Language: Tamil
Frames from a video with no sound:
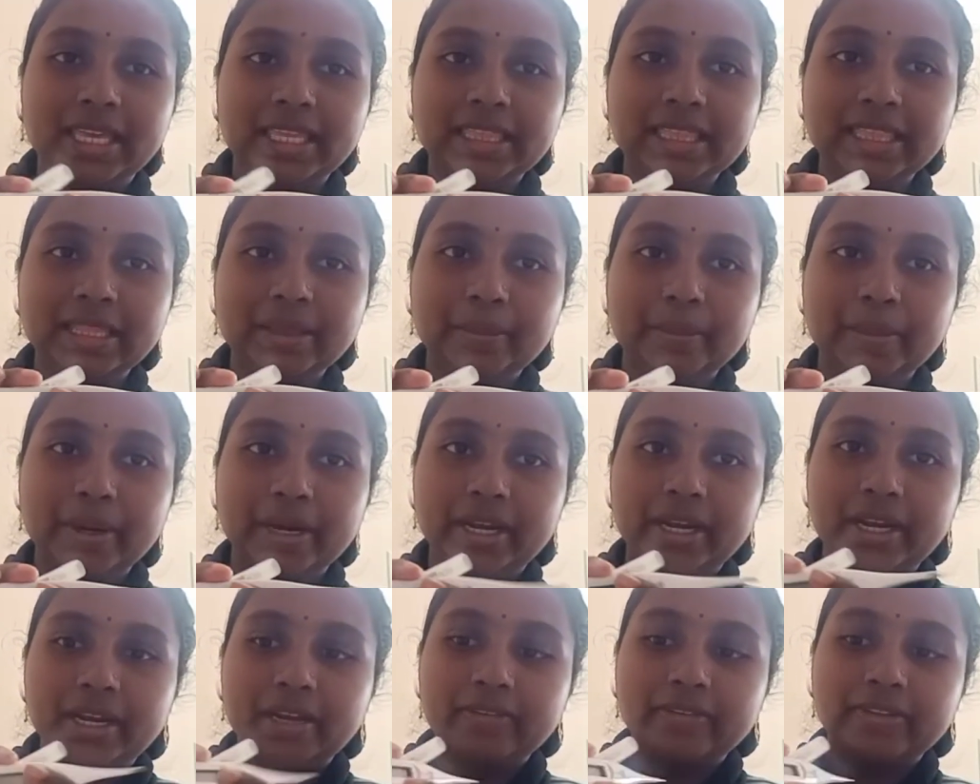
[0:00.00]
இந்த
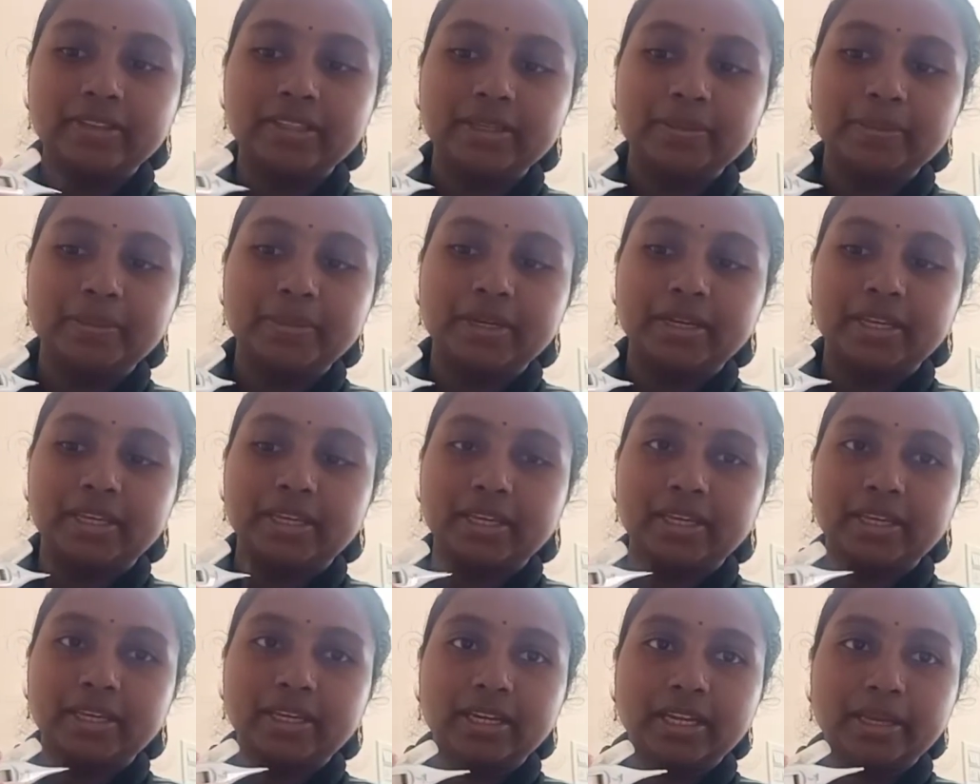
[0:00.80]
பட்டனை வந்து இப்படி
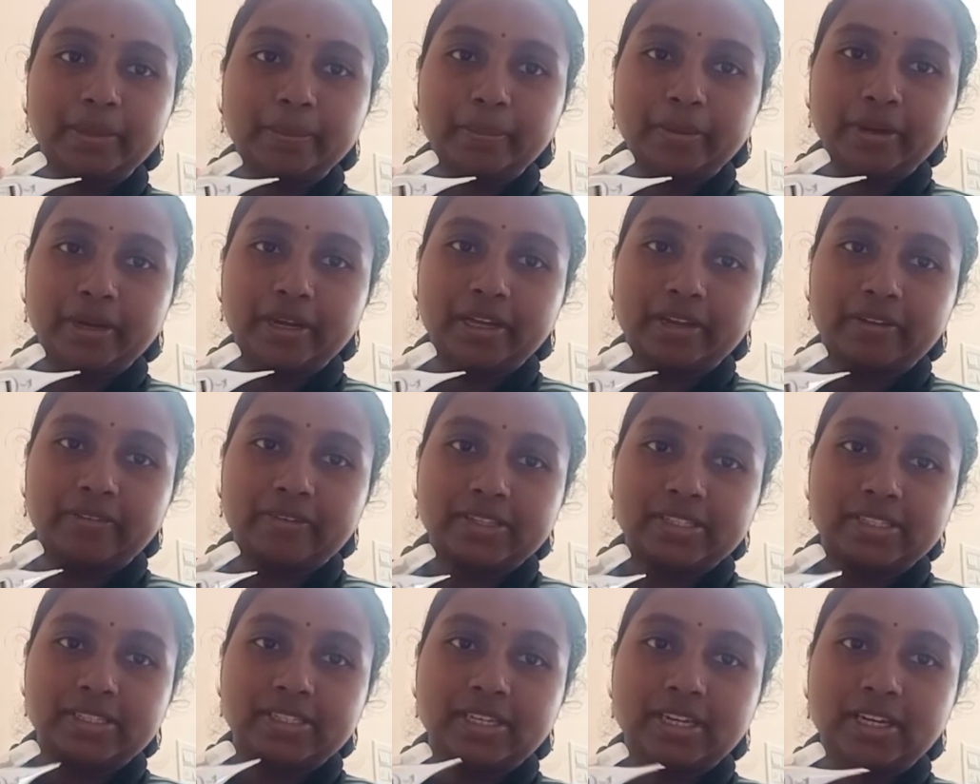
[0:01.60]
நீங்கள் கிளிக் பண்ணுங்கள்
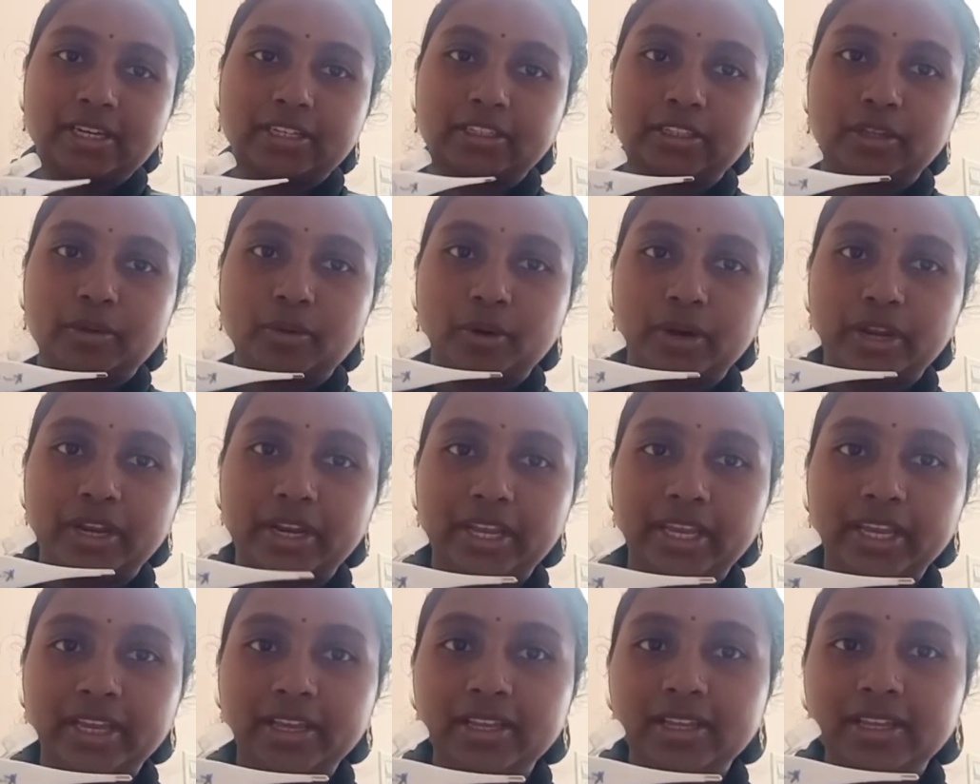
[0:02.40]
ஃபஸ்ட்டு எடுத்த
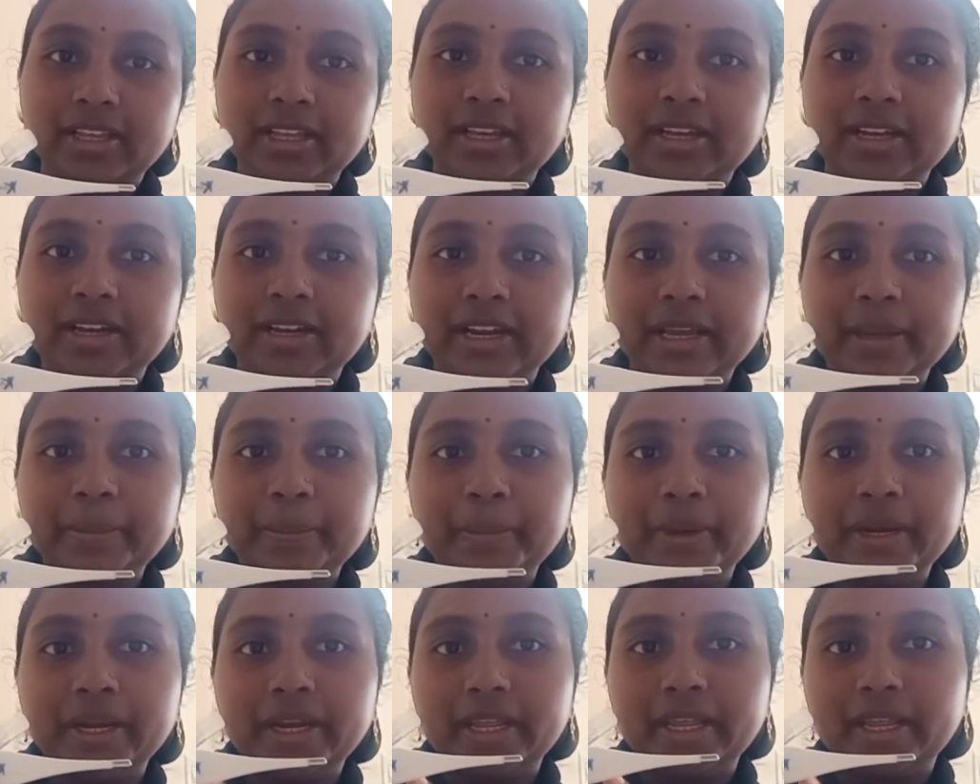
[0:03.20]
உடனே
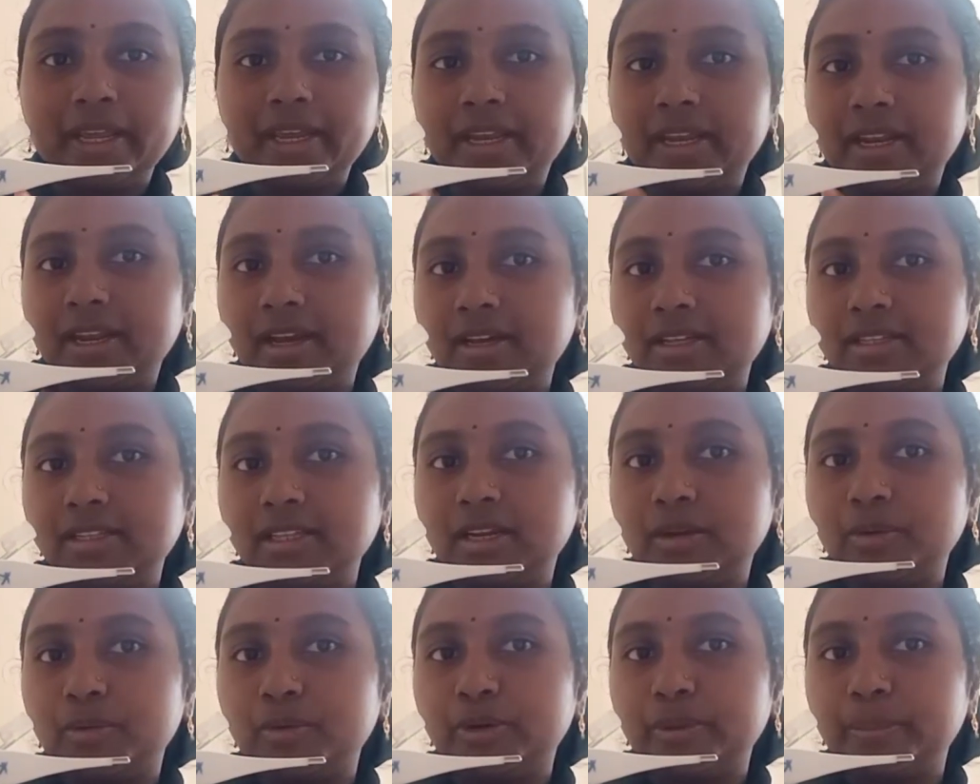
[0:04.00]
கிளிக் பண்ணிங்கன்னா
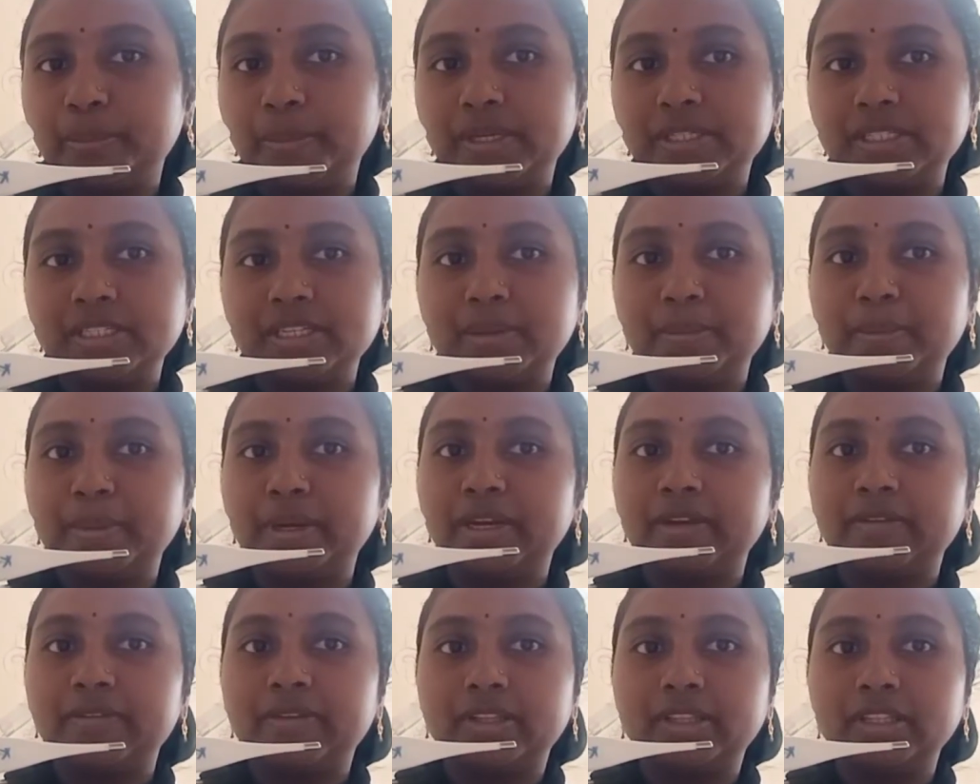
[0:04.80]
அதில் ஒரு
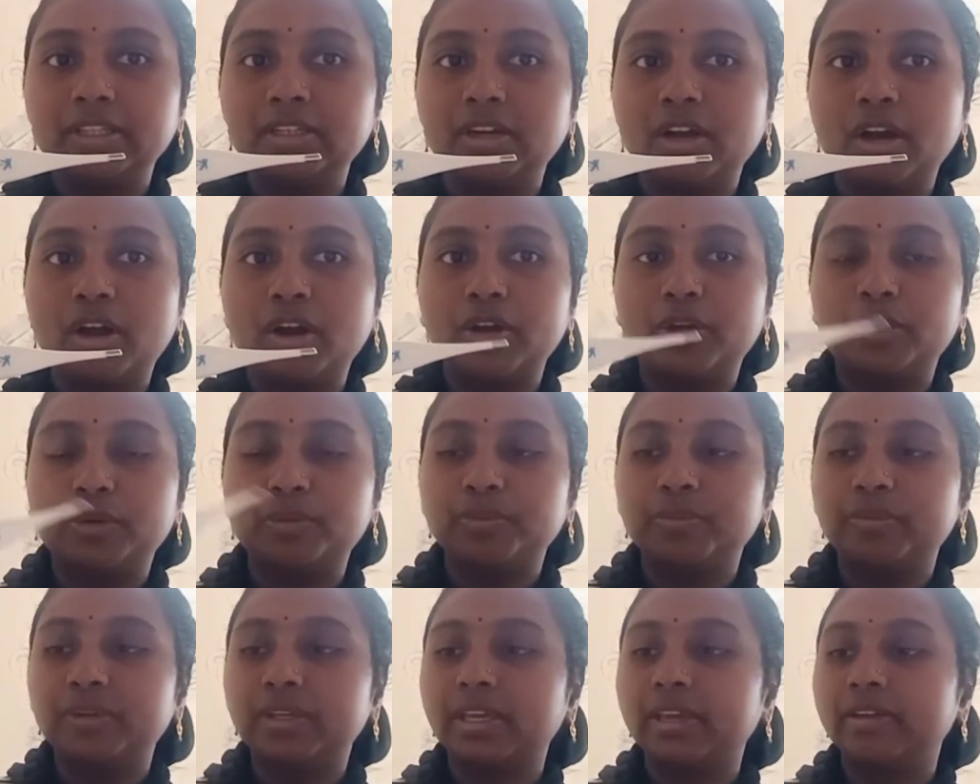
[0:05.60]
மெஷர்மெண்ட் வந்து
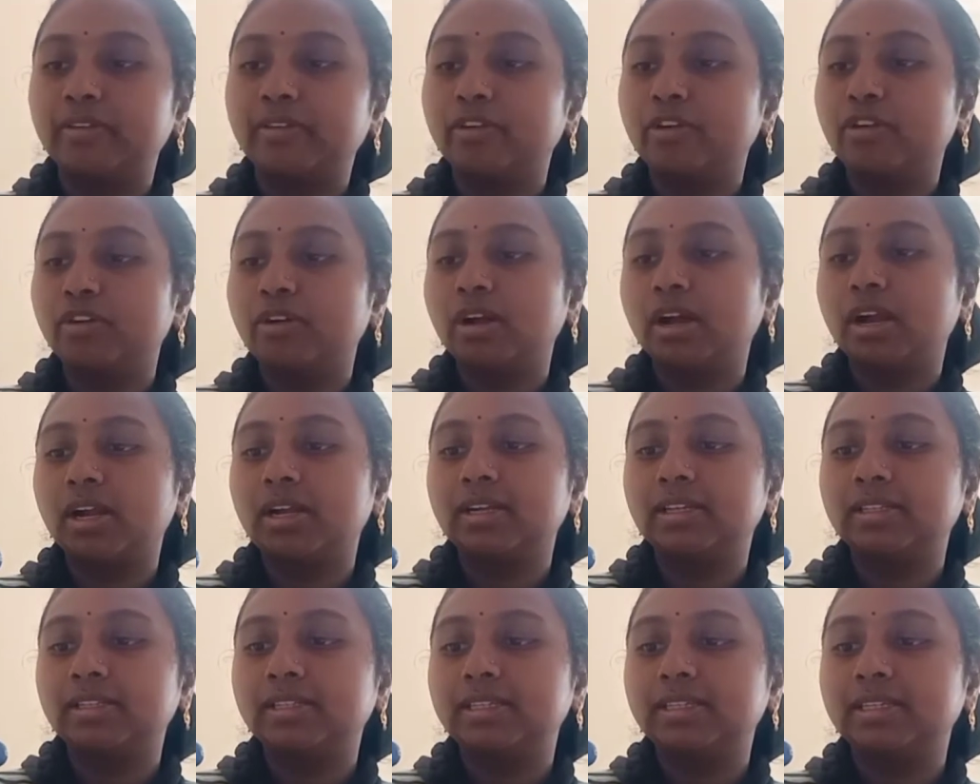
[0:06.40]
காட்டும் இங்கே எவ்வளோ
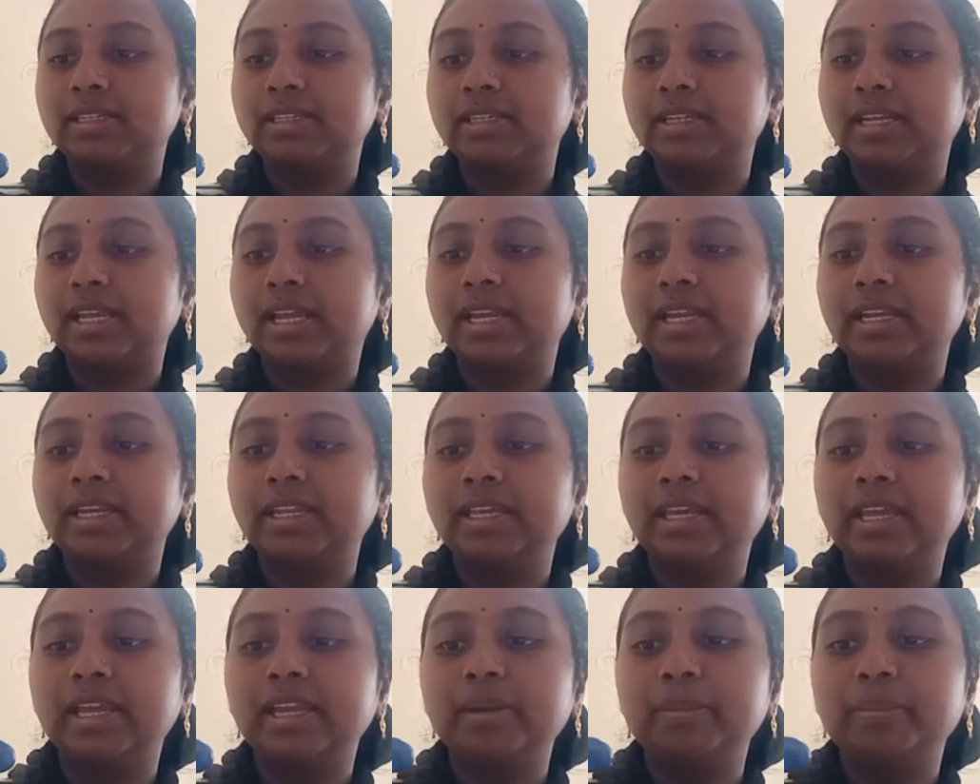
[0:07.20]
காட்டுது
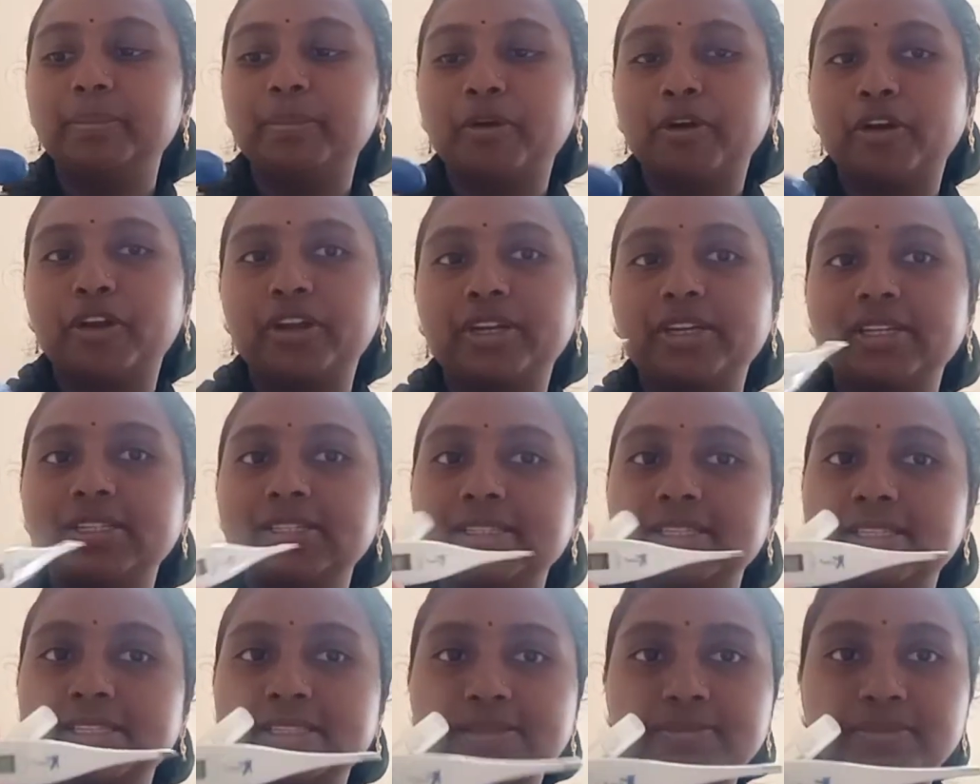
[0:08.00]
நைன்டி எயிட் பாயிண்ட்டு
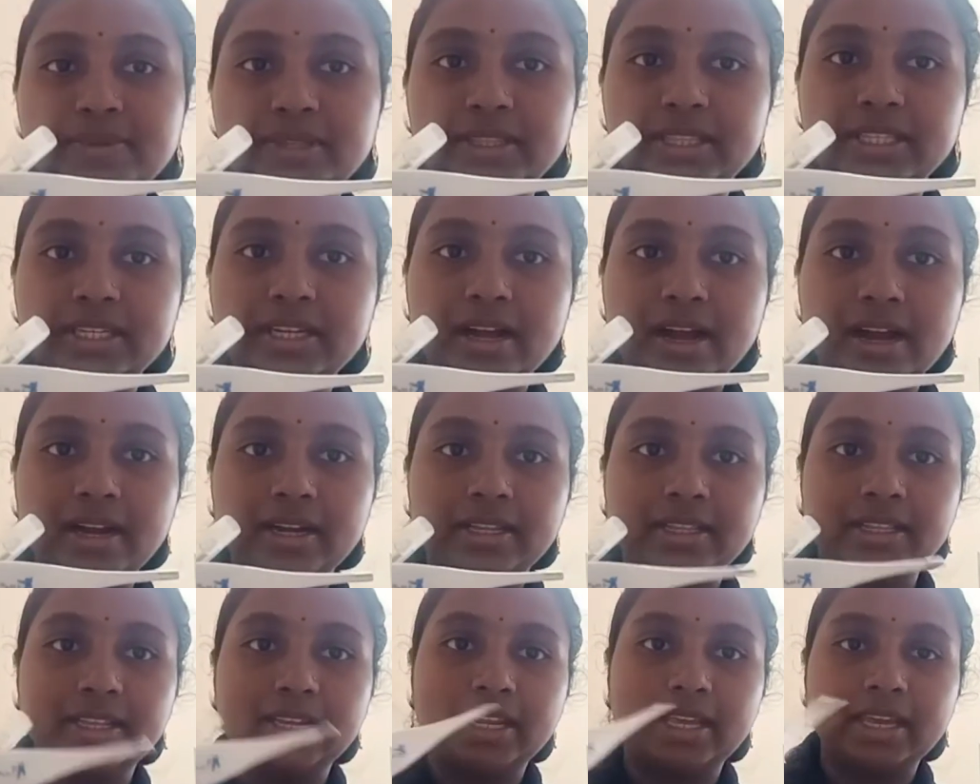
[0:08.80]
சிக்ஸ் வந்து
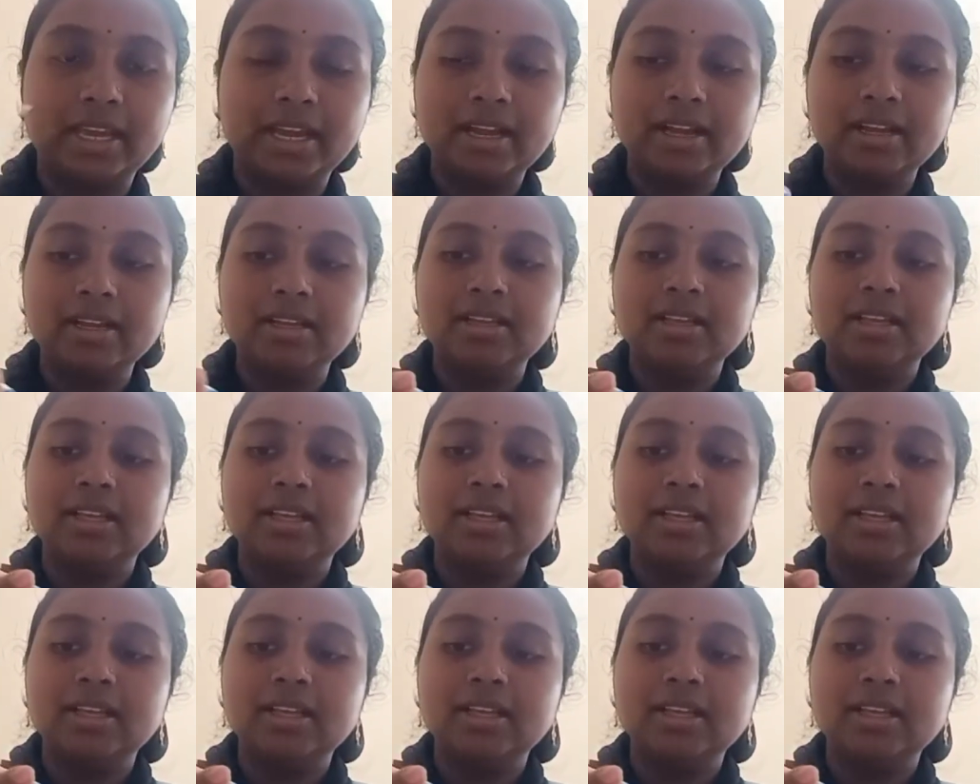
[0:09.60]
காட்டுது இல்லையா